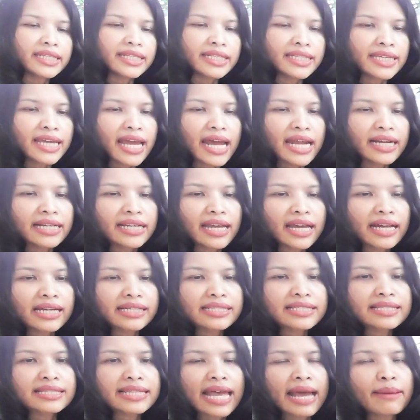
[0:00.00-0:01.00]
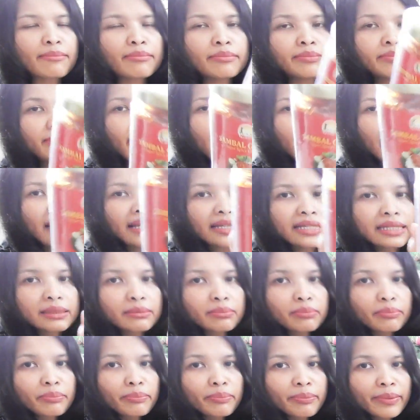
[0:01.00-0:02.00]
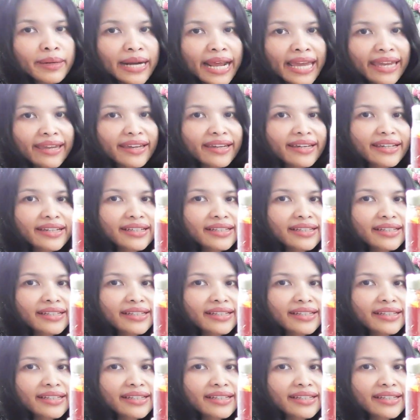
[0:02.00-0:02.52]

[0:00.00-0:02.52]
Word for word: ini ada sambal geprek.